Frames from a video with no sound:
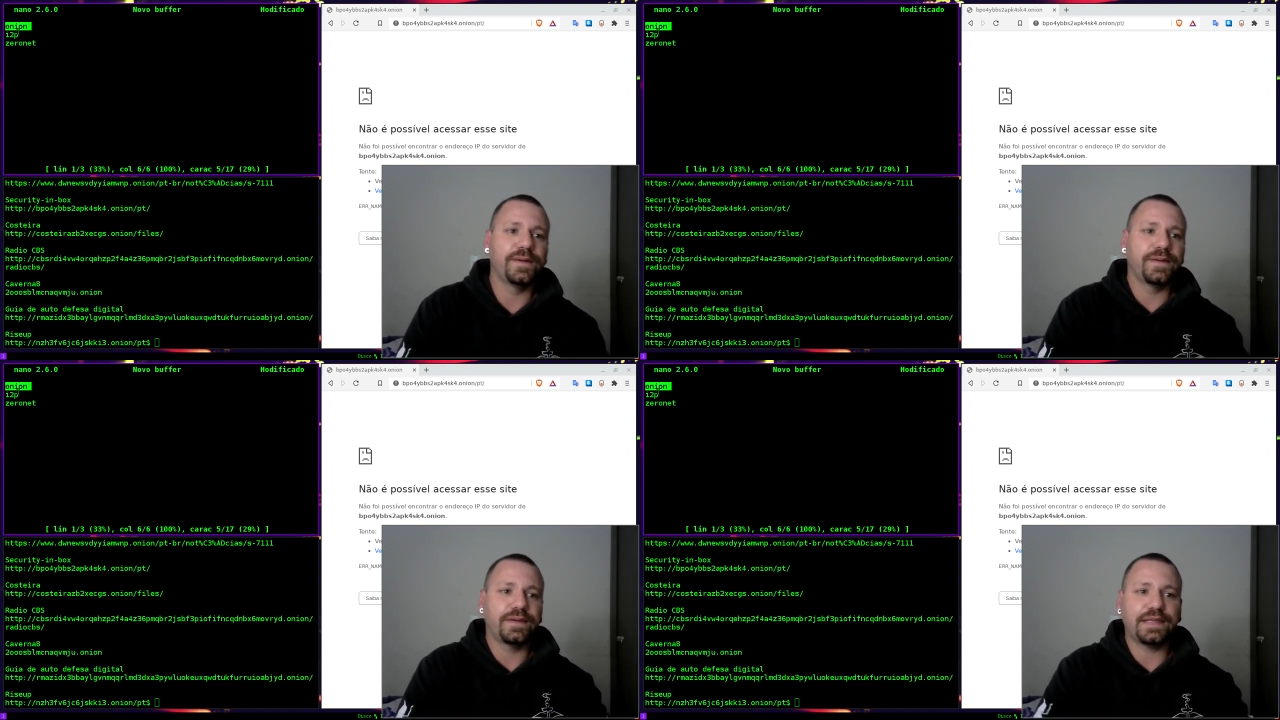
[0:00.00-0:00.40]

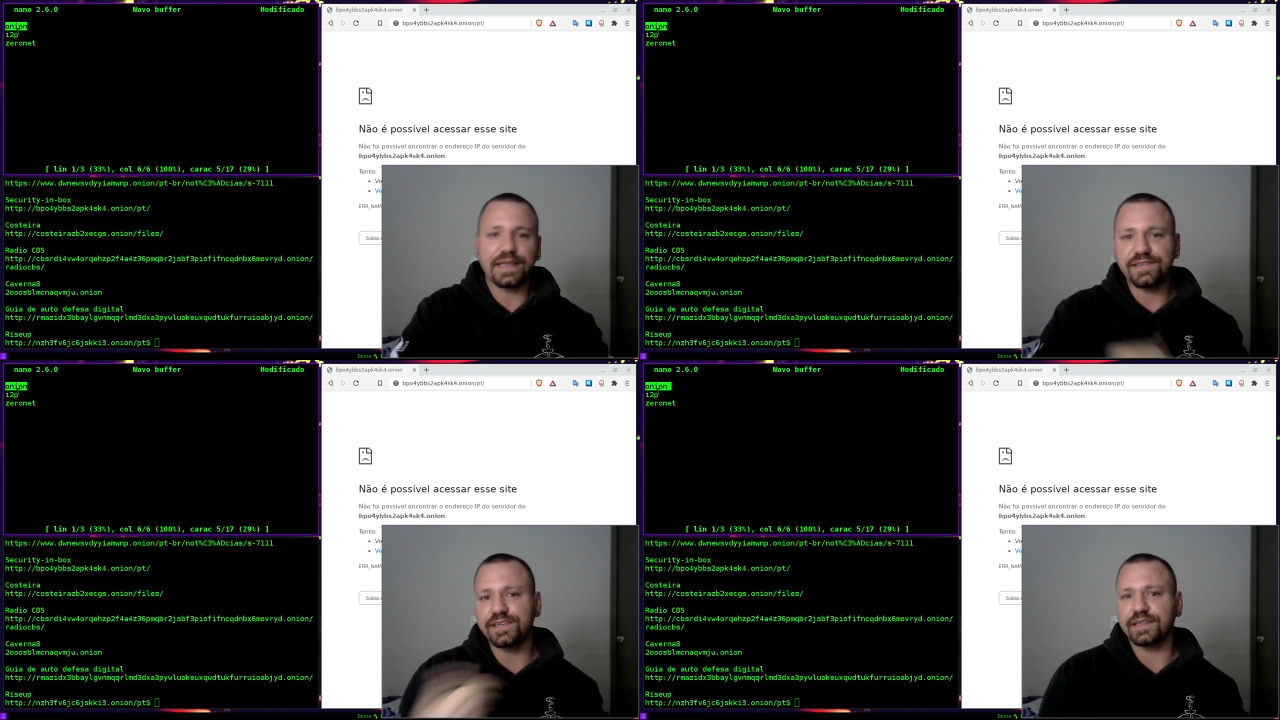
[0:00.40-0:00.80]
que está
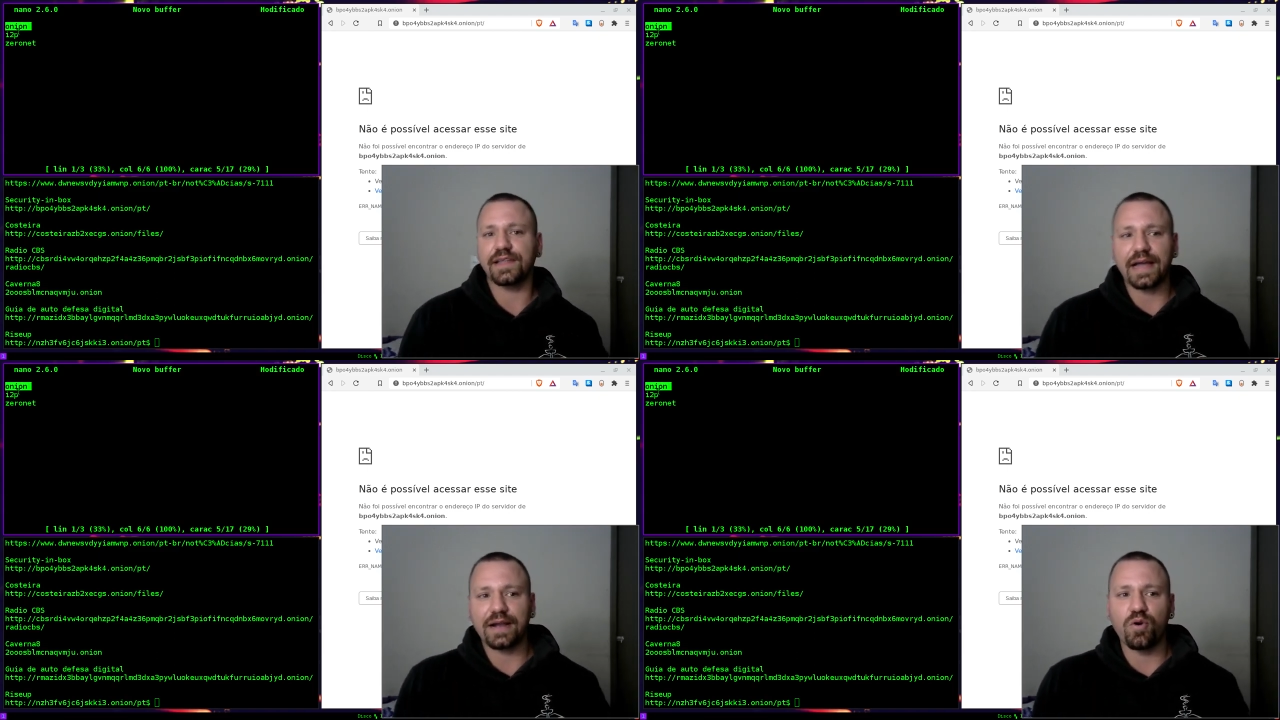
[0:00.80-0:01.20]
ensinando
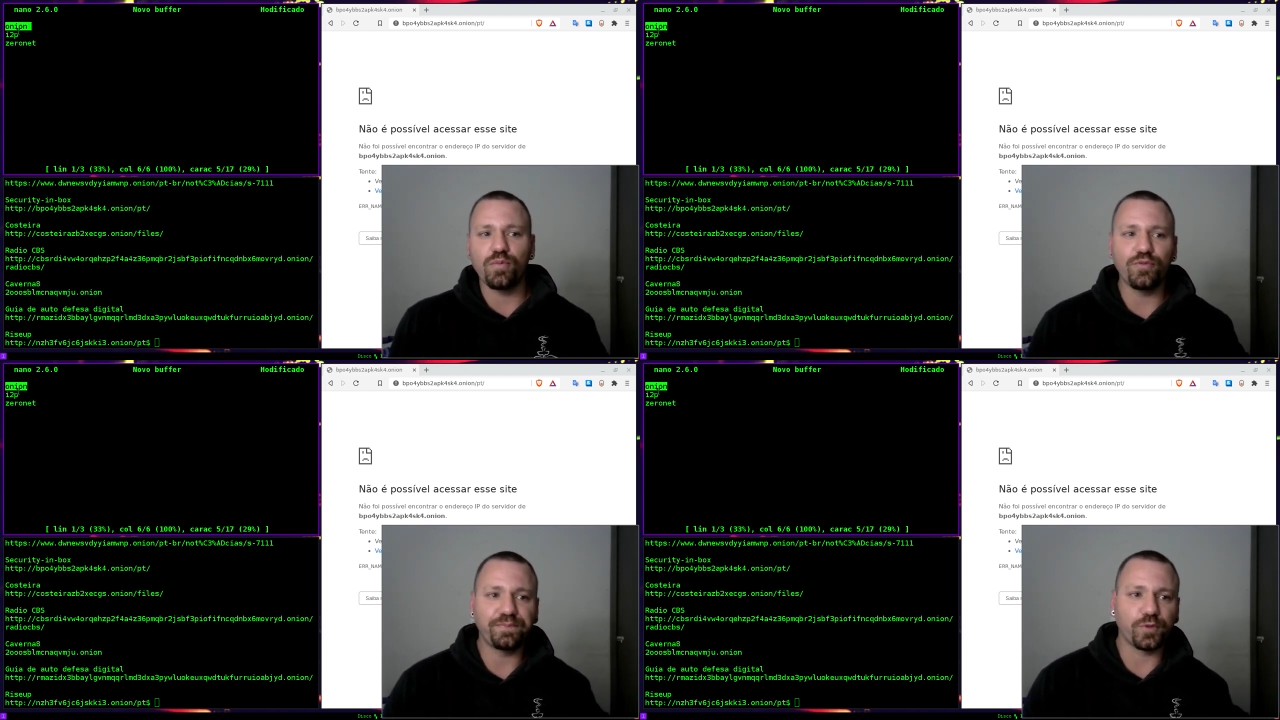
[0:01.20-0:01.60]
a
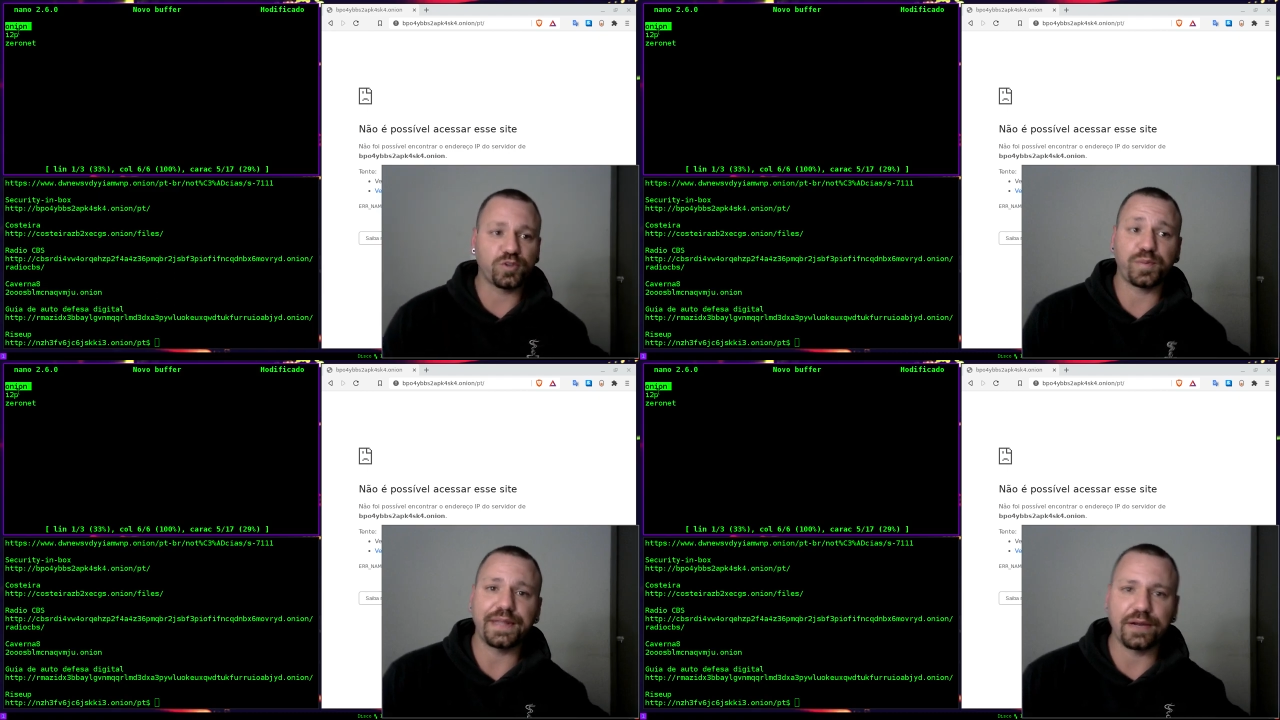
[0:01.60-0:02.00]
como
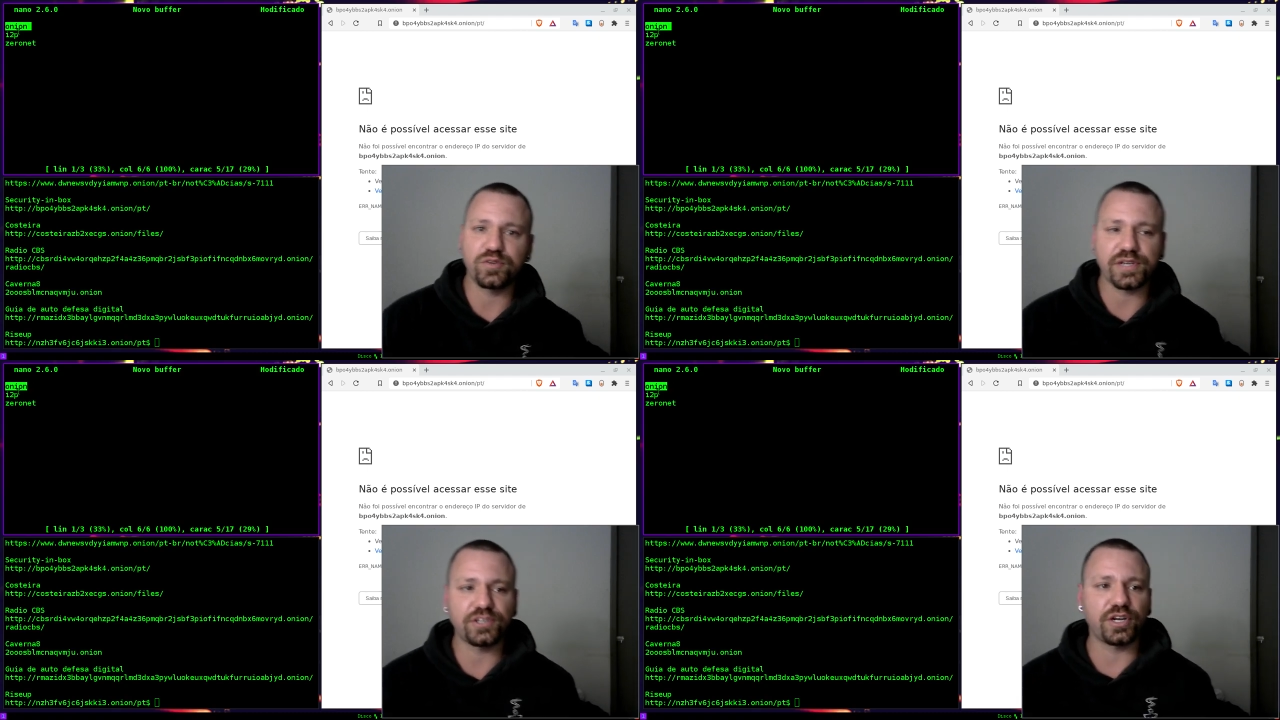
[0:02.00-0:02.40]
hospedar um
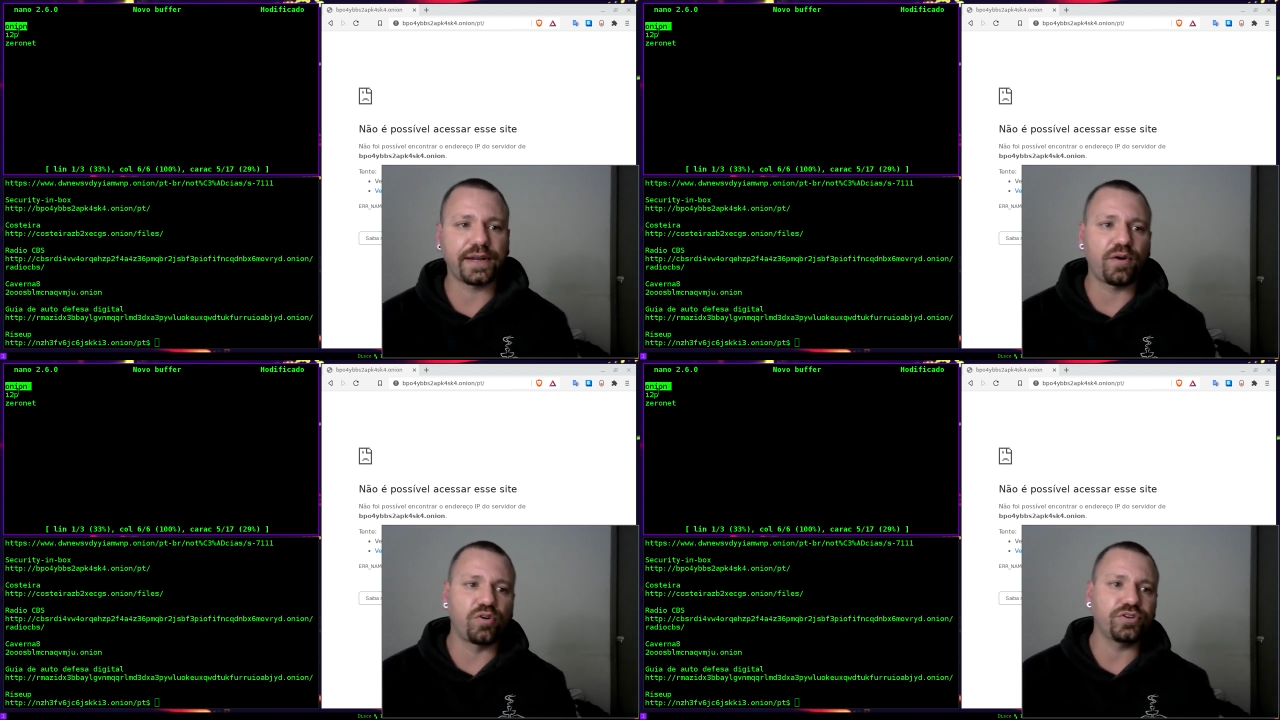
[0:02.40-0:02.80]
site lá
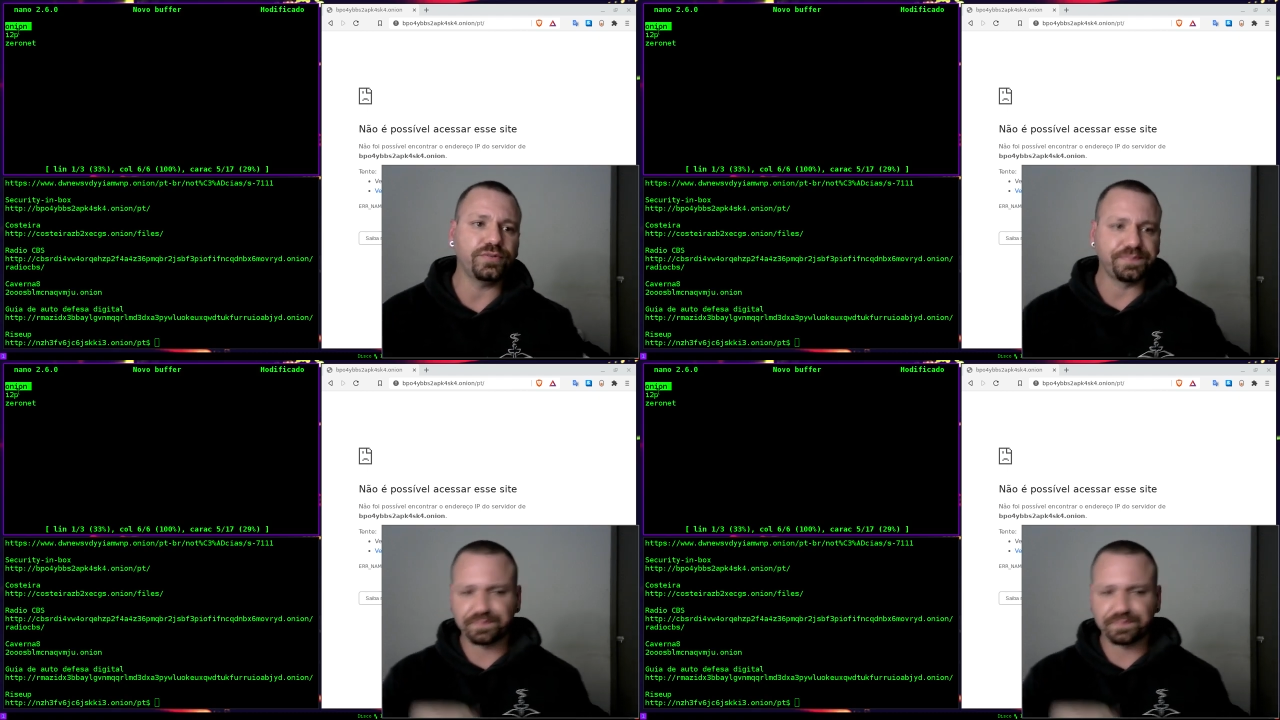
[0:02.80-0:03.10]
na ONI.